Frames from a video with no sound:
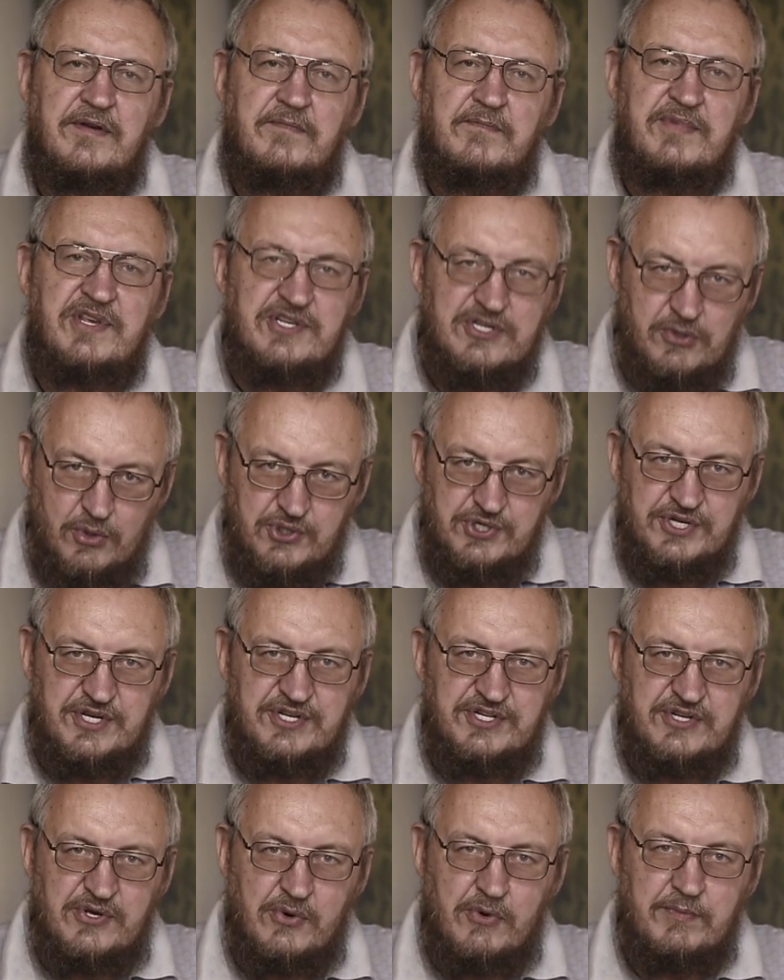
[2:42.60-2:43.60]
Без
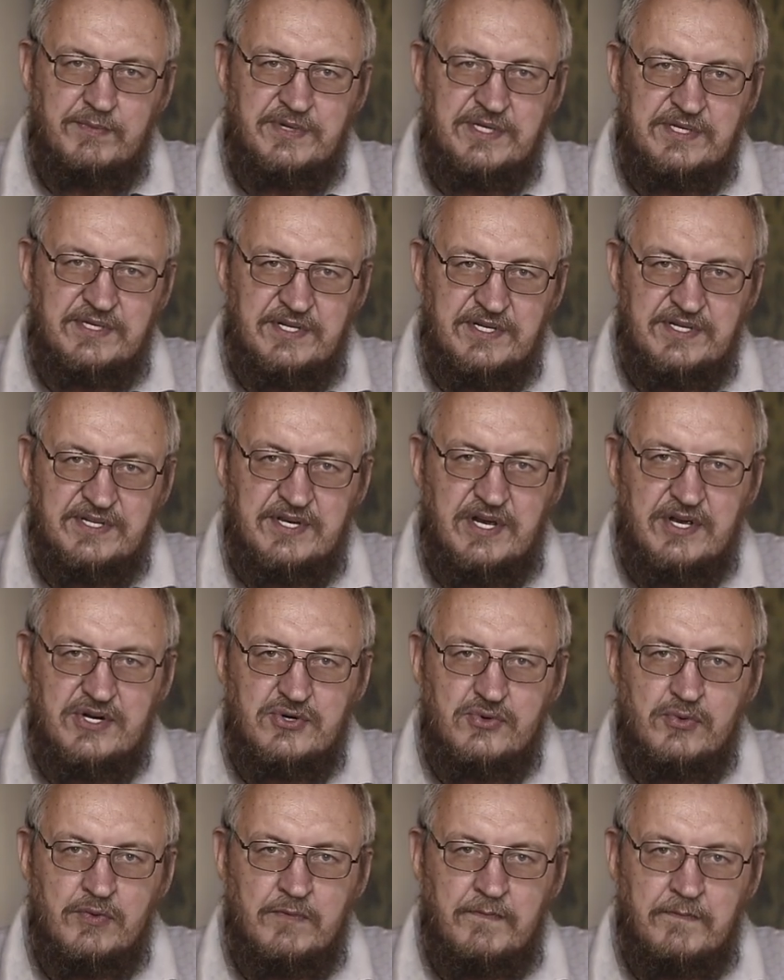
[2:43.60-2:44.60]
ложной скромности
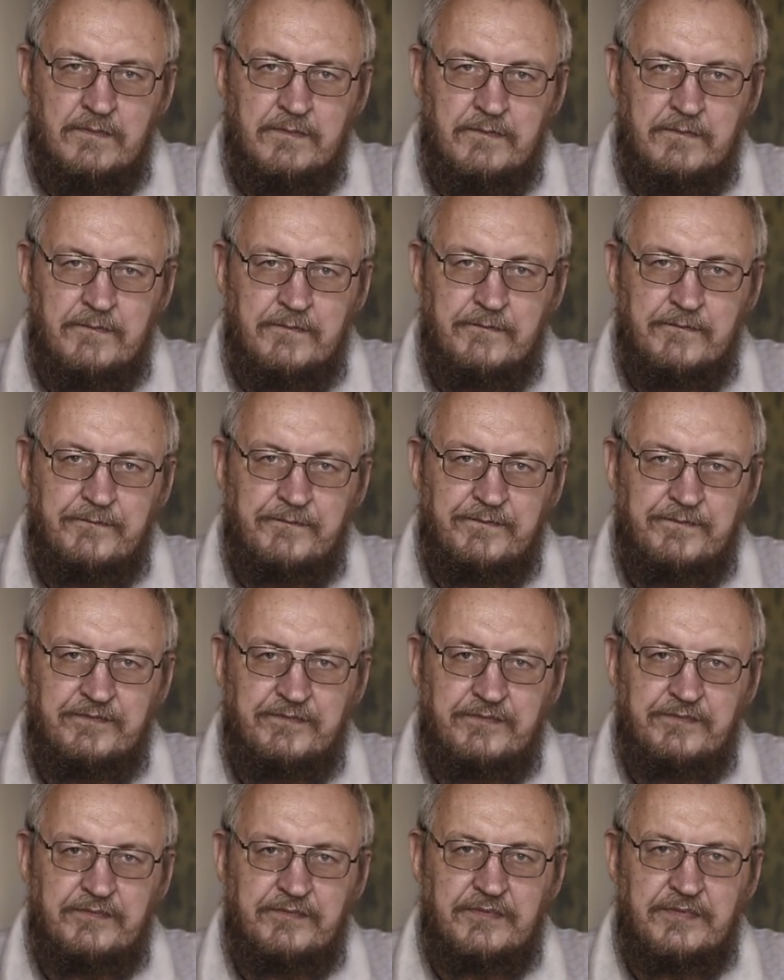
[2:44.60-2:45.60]
скажу,
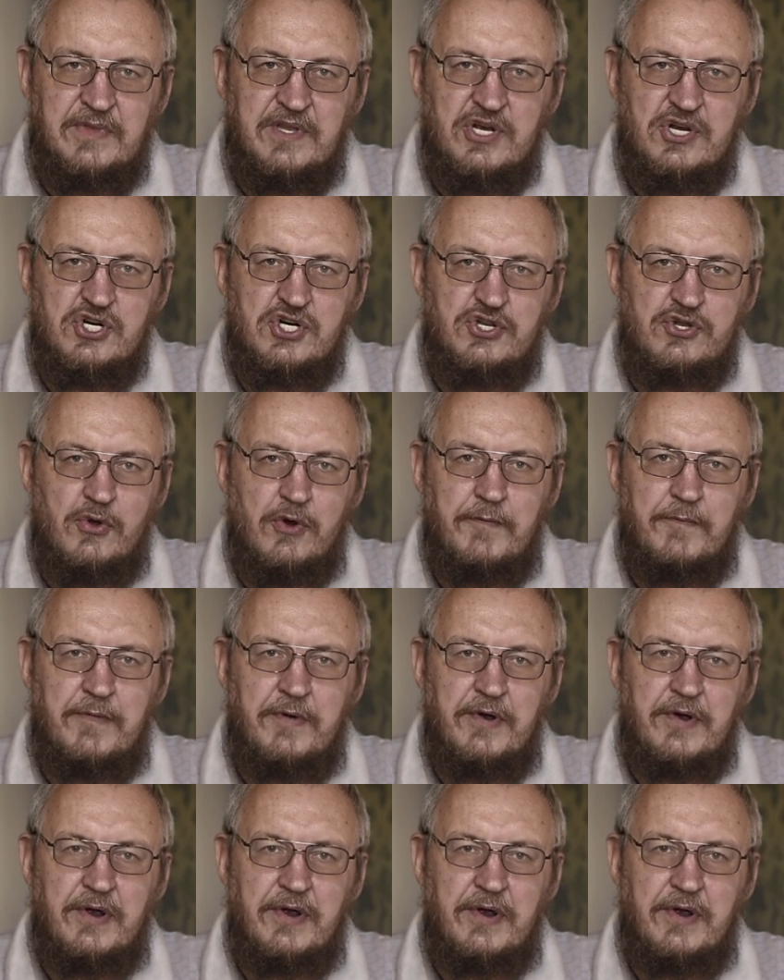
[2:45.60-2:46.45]
что